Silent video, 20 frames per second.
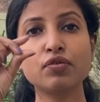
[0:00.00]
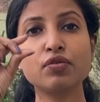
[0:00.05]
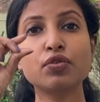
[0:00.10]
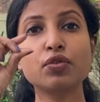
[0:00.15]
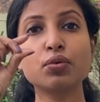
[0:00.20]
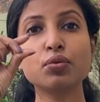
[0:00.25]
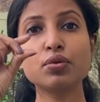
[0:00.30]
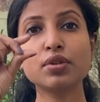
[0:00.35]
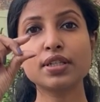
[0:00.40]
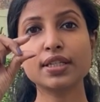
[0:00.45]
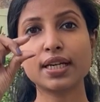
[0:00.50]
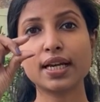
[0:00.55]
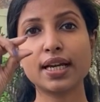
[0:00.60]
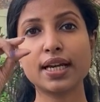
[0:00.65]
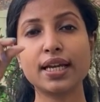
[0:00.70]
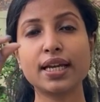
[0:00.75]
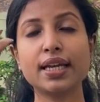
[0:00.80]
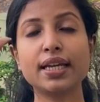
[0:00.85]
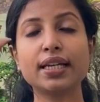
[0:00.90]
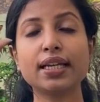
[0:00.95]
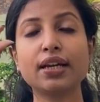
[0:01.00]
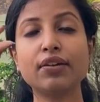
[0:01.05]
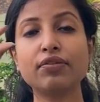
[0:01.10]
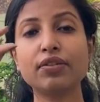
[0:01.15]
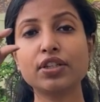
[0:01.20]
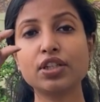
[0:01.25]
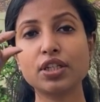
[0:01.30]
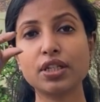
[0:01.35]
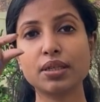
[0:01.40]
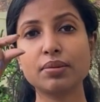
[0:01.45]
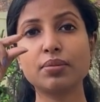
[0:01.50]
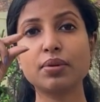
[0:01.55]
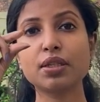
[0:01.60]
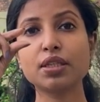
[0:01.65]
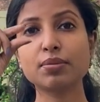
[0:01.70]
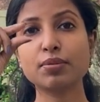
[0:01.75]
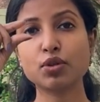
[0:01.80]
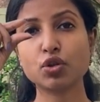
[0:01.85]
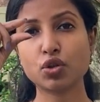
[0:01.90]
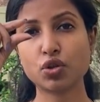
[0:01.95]
फ्रूट्स आए हैं या
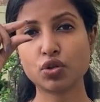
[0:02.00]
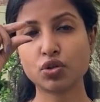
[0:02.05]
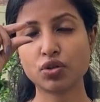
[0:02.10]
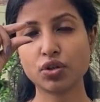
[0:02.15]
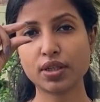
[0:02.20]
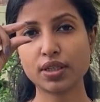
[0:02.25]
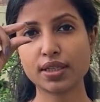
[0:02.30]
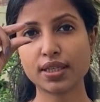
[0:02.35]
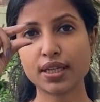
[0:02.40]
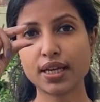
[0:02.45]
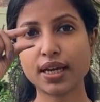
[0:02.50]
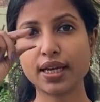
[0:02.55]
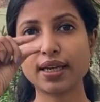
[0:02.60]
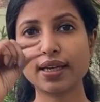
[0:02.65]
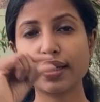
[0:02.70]
वेजिटेबल्स में छोटे छोटे से आए